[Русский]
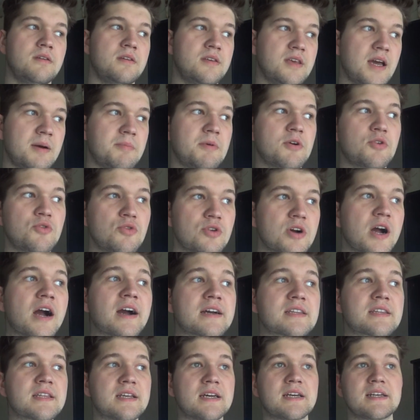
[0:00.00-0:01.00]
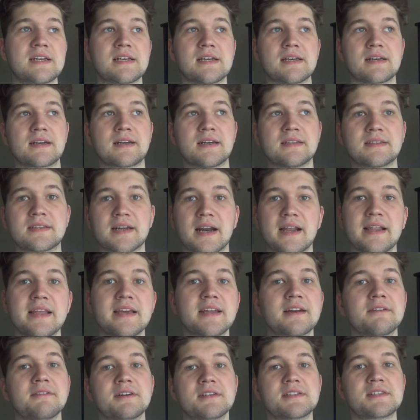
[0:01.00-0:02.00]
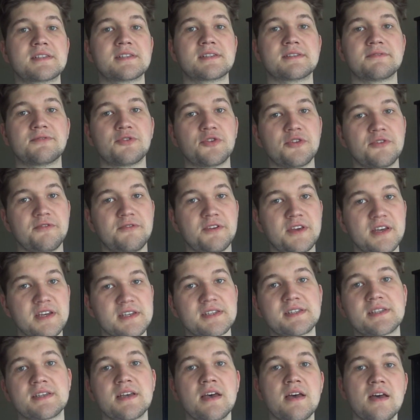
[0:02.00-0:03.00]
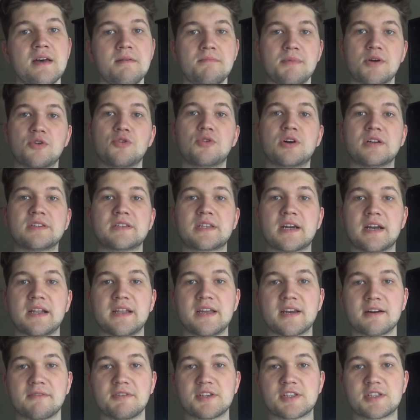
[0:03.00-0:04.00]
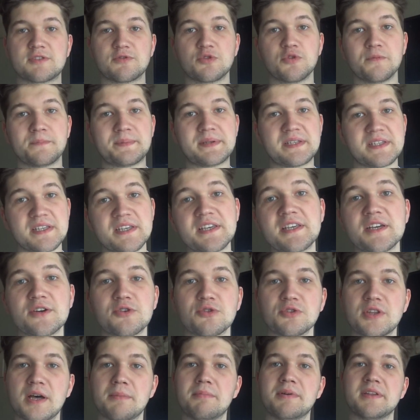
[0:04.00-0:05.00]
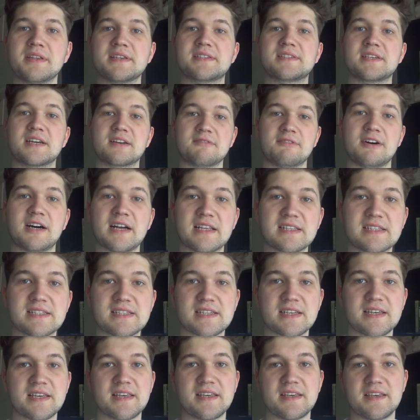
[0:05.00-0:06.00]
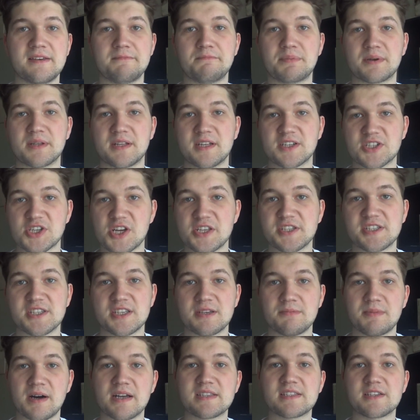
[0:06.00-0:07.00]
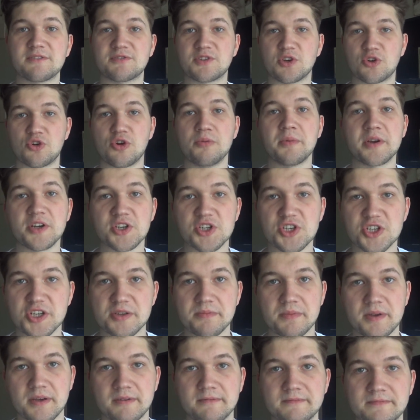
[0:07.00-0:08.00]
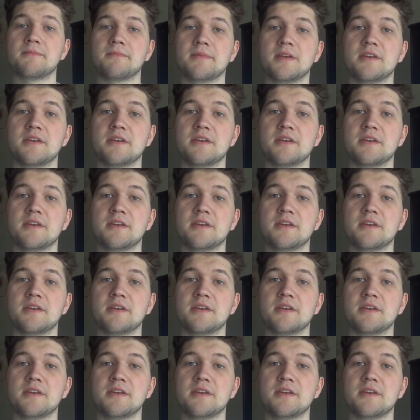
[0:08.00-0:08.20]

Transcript: я могу как-то контролировать свой вес, могу контролировать свою психику, дабы не сорваться и продолжать заниматься в таком режиме.